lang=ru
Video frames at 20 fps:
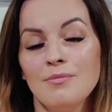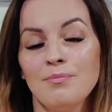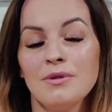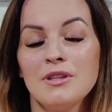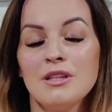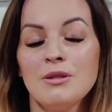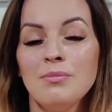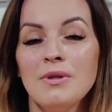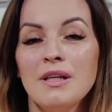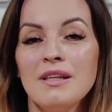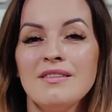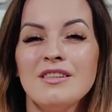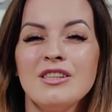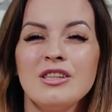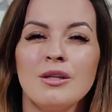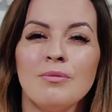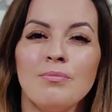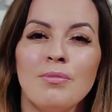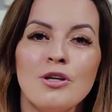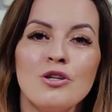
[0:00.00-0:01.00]
Потребляя
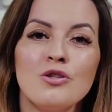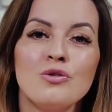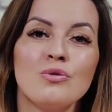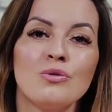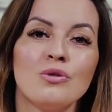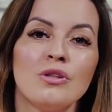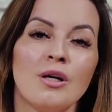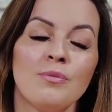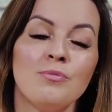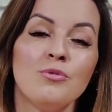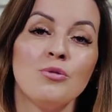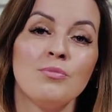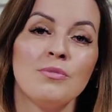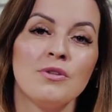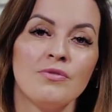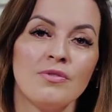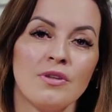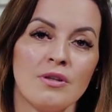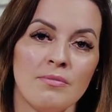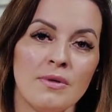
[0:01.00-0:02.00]
слишком большой объем
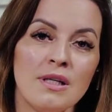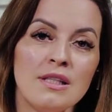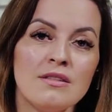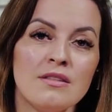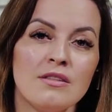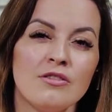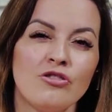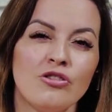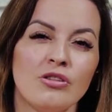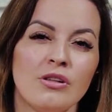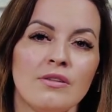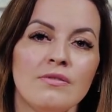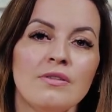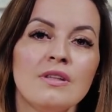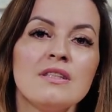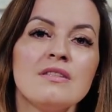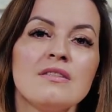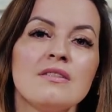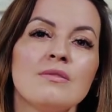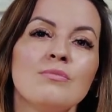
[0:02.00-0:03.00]
информации,
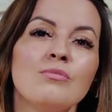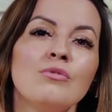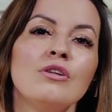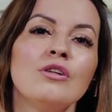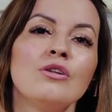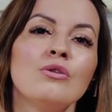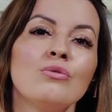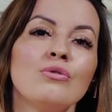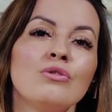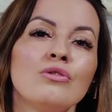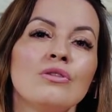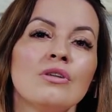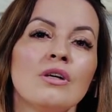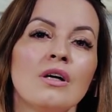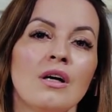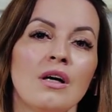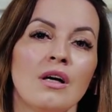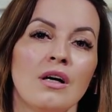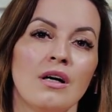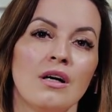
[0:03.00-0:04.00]
человек стимулирует
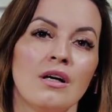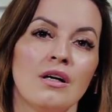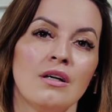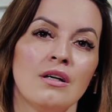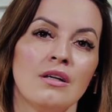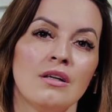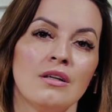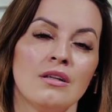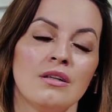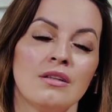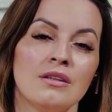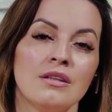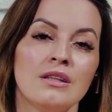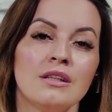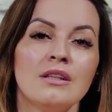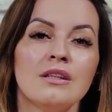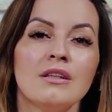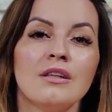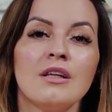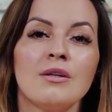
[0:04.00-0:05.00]
а,
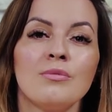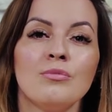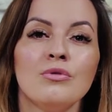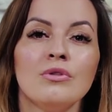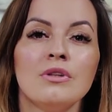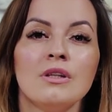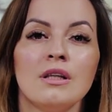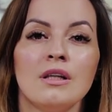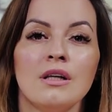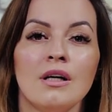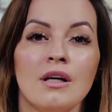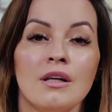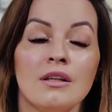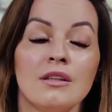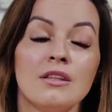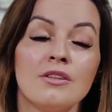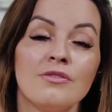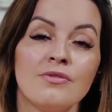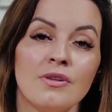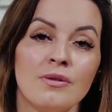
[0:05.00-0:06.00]
такие гормоны,
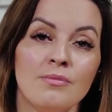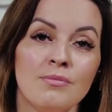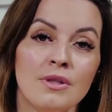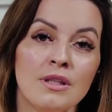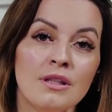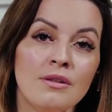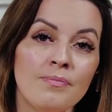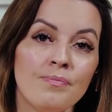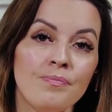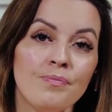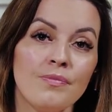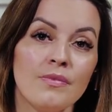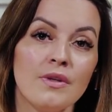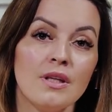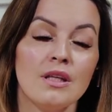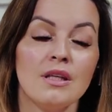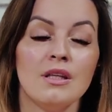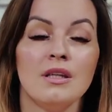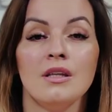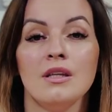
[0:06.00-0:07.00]
как дофамин
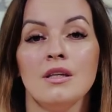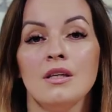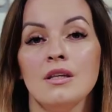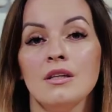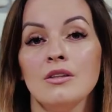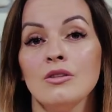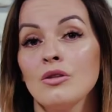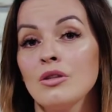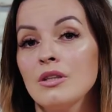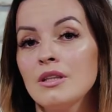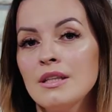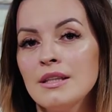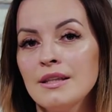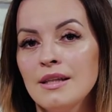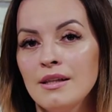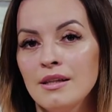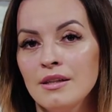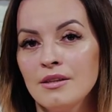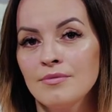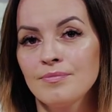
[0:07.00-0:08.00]
и
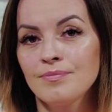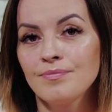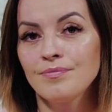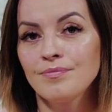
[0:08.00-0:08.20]
норадреналин.